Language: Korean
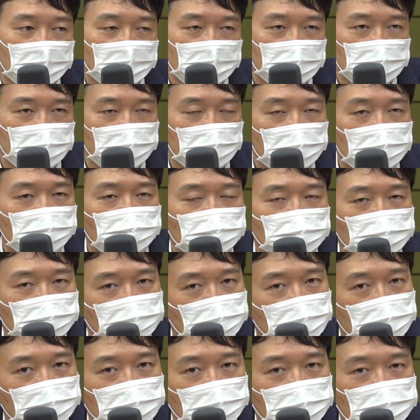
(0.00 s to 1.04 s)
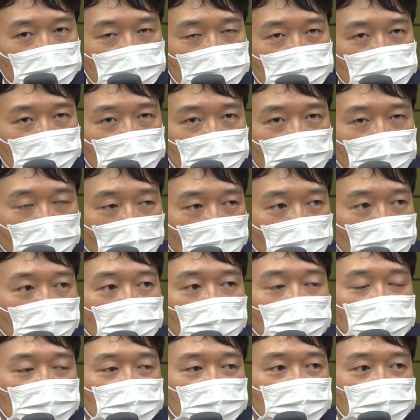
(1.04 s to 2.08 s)
이 부분에서는 뭐
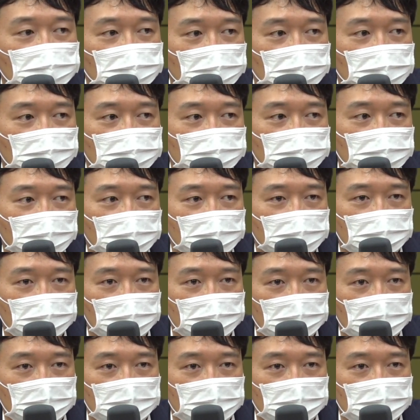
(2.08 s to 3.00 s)
옳고 그름을 떠나서 제가